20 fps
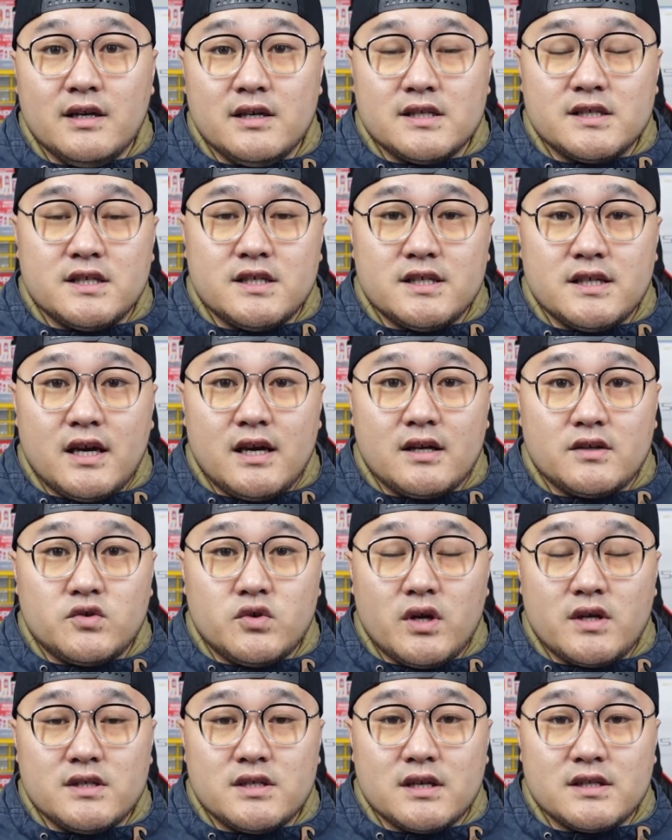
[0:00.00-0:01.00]
实际上
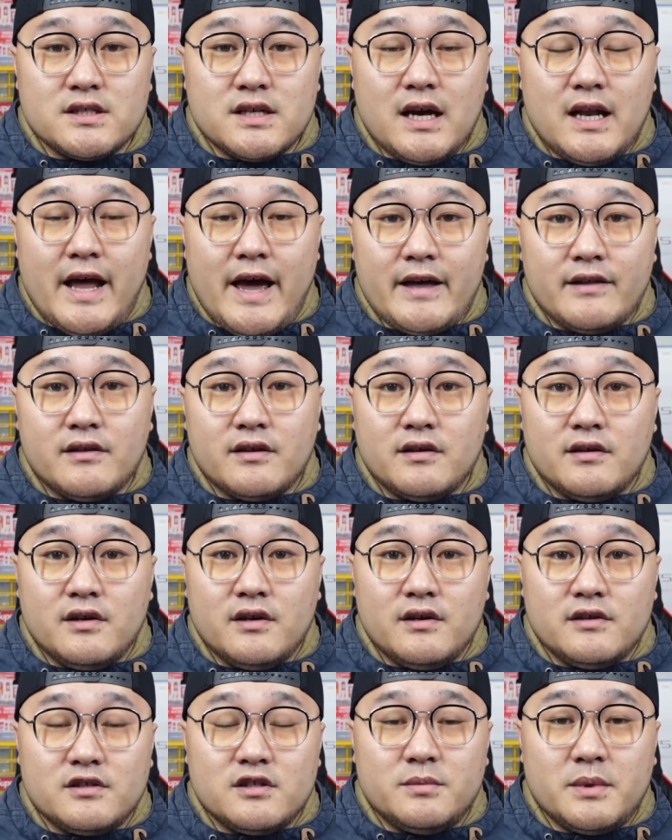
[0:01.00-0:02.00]
全场下来呢，
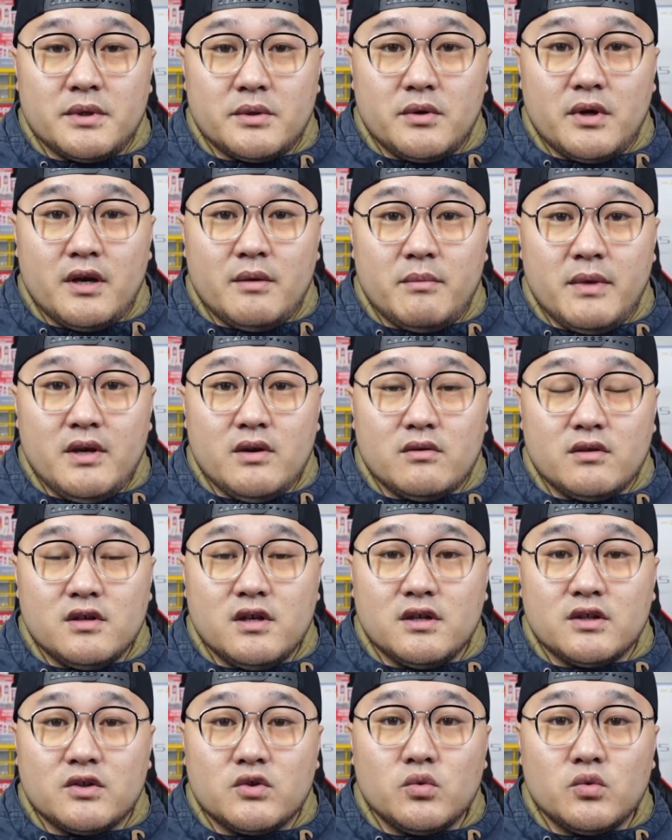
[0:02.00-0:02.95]
日本队没有更